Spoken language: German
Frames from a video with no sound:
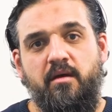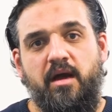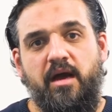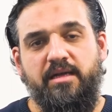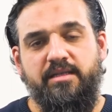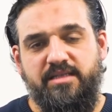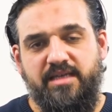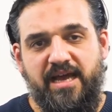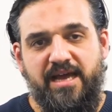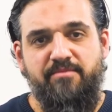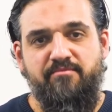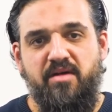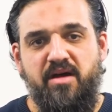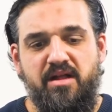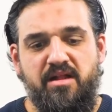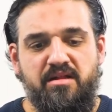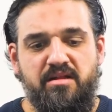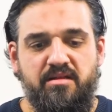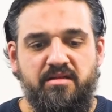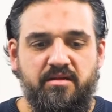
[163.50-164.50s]
Als
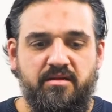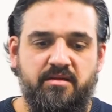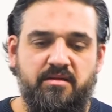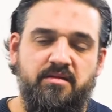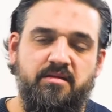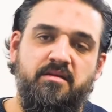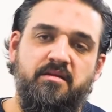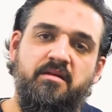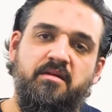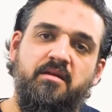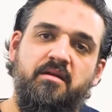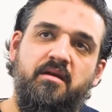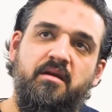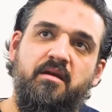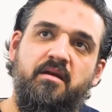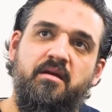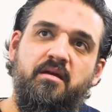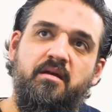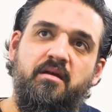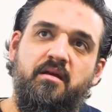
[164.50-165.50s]
einmal
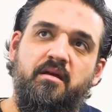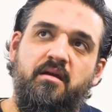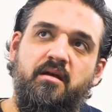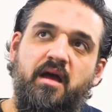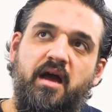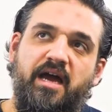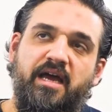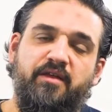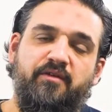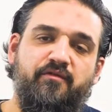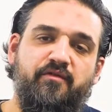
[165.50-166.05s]
eine